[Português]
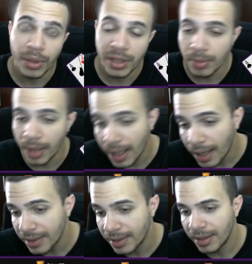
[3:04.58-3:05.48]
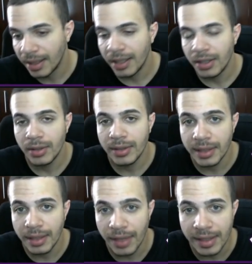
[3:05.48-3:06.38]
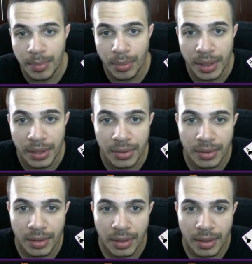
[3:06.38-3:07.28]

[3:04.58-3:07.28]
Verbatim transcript: um pouquinho mais, vai ser por isso.